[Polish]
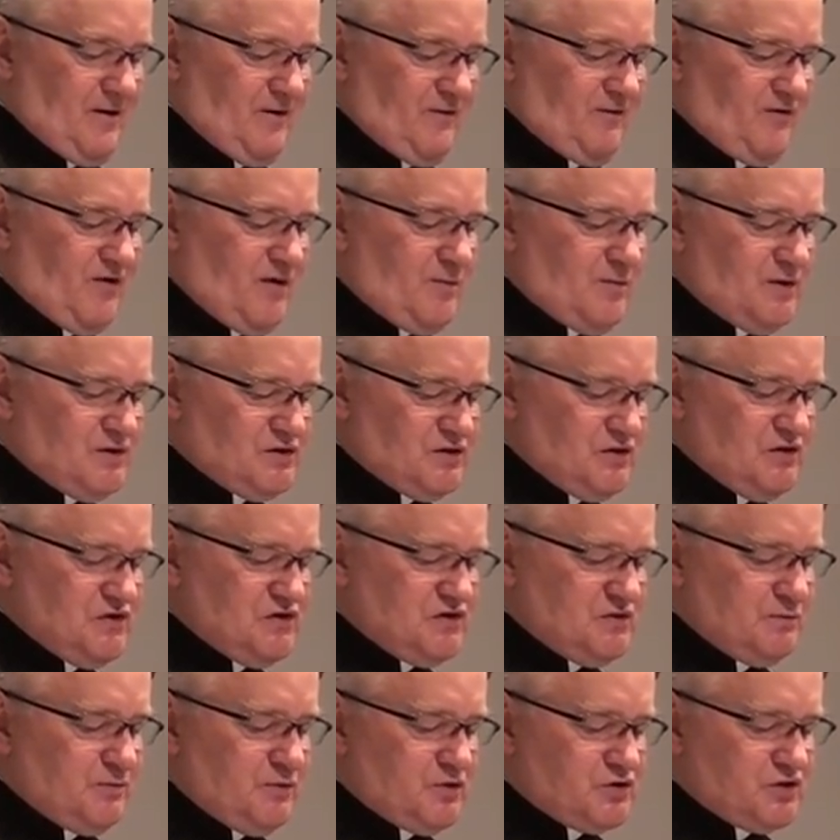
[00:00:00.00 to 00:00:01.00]
Wiemy, co
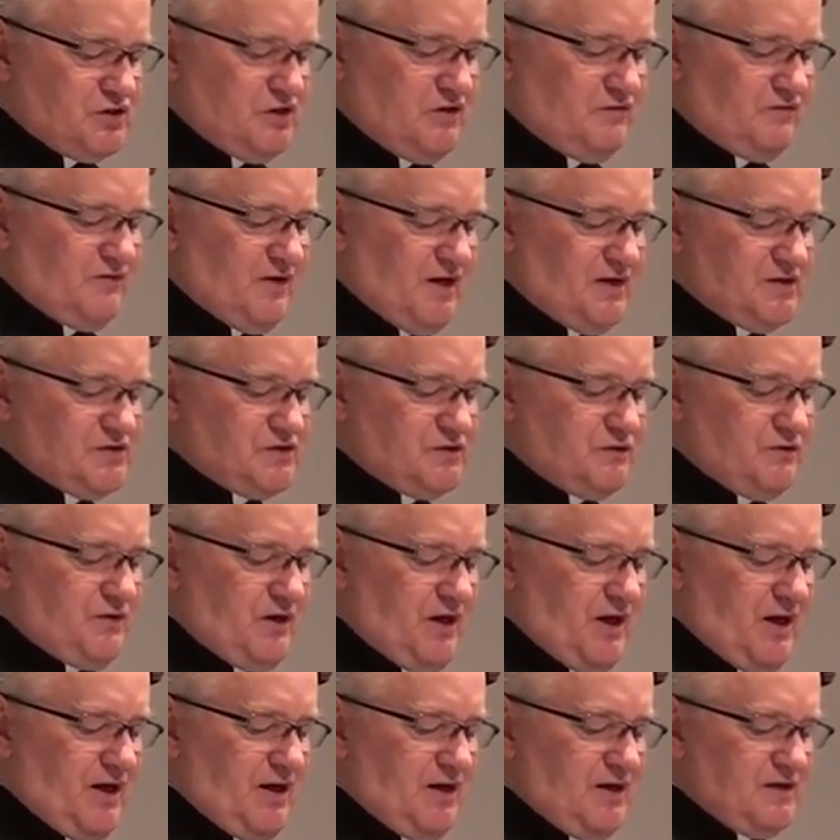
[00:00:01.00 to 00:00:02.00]
jest możliwe, a co
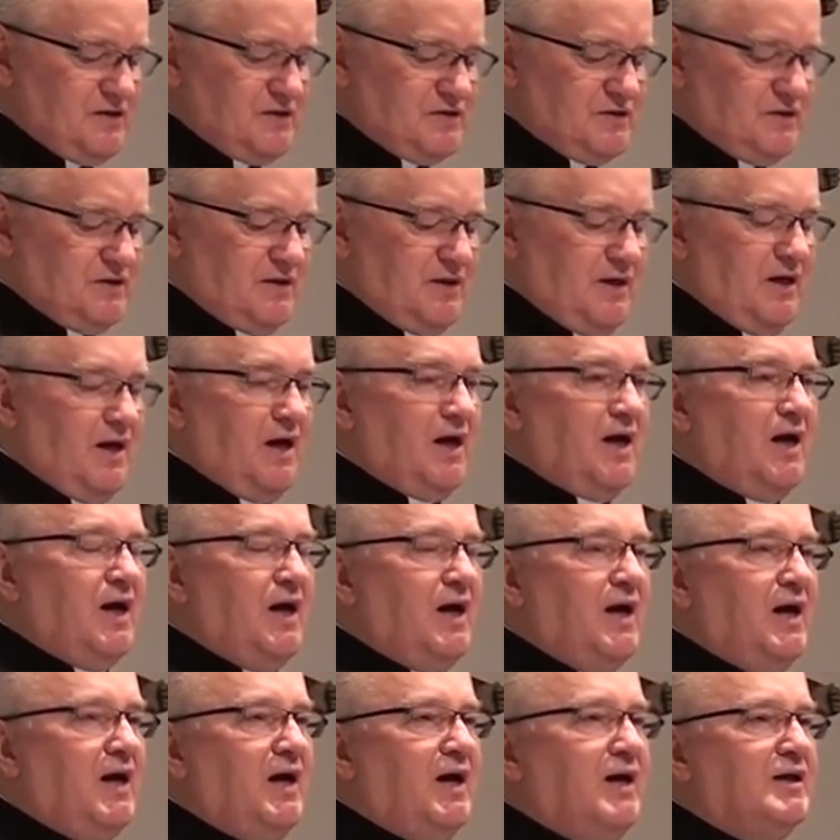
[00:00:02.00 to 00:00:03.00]
nie jest.
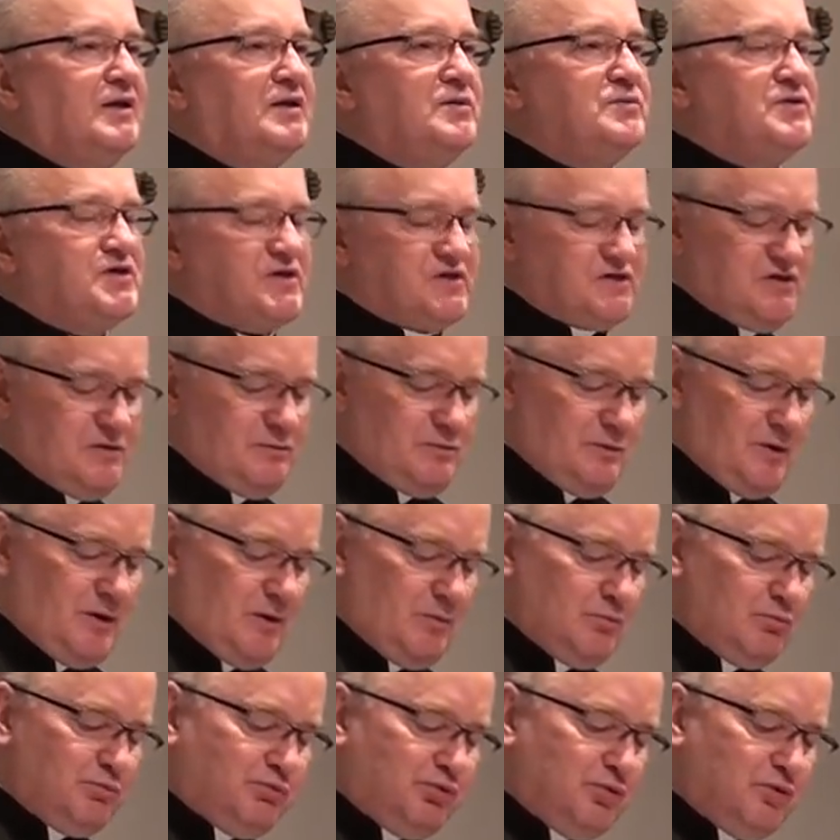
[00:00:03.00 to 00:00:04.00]

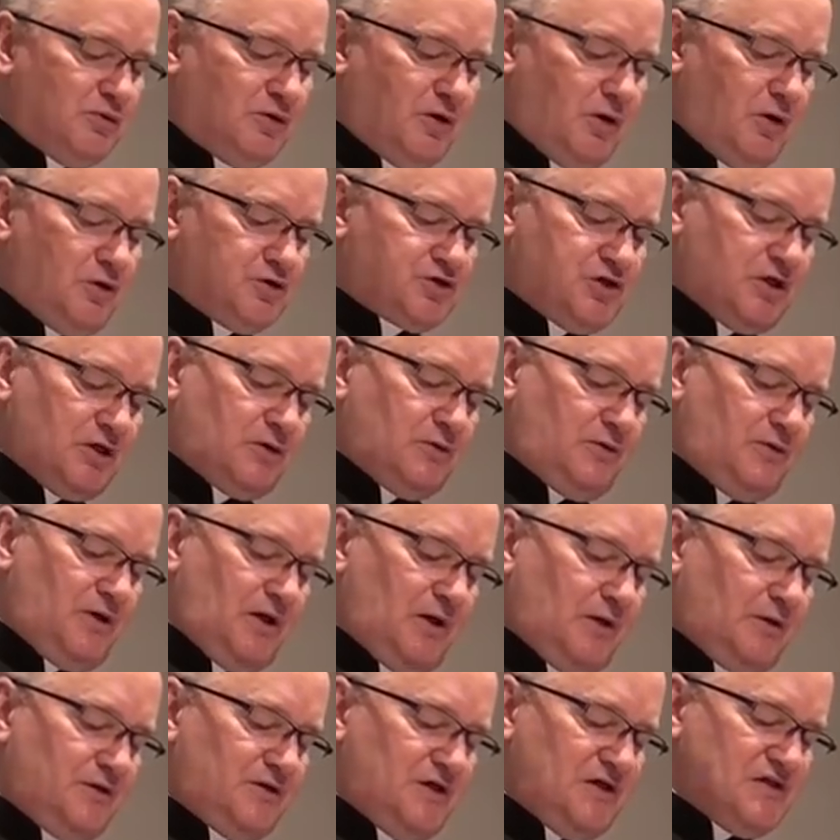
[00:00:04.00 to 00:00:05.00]
Tymczasem Bóg
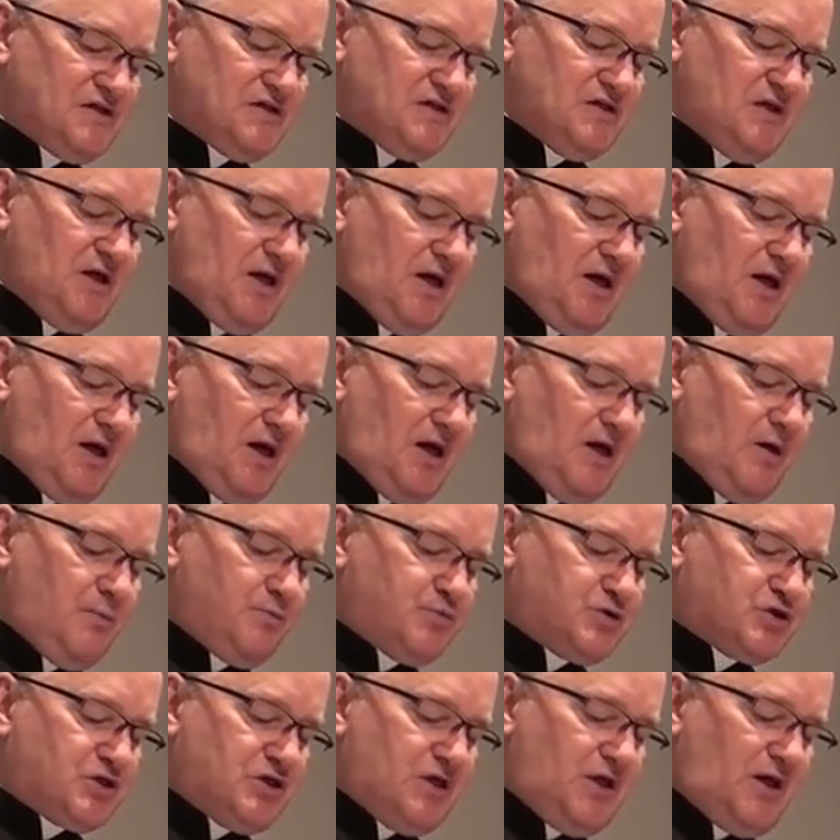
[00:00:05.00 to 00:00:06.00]
oczekuje od nas
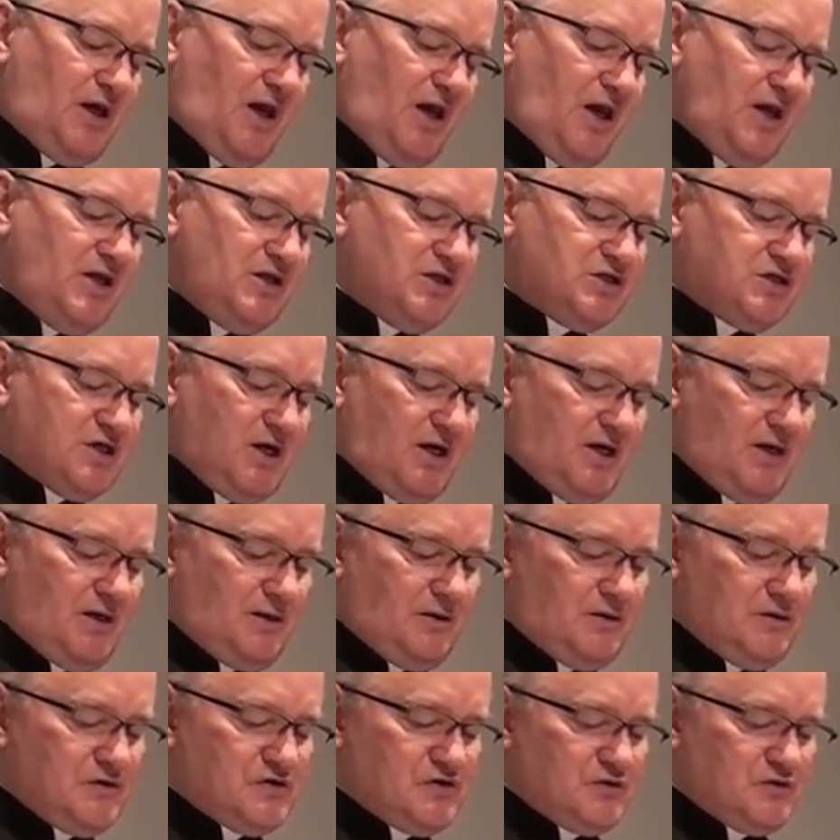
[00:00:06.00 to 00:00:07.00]
przyjęcia Jego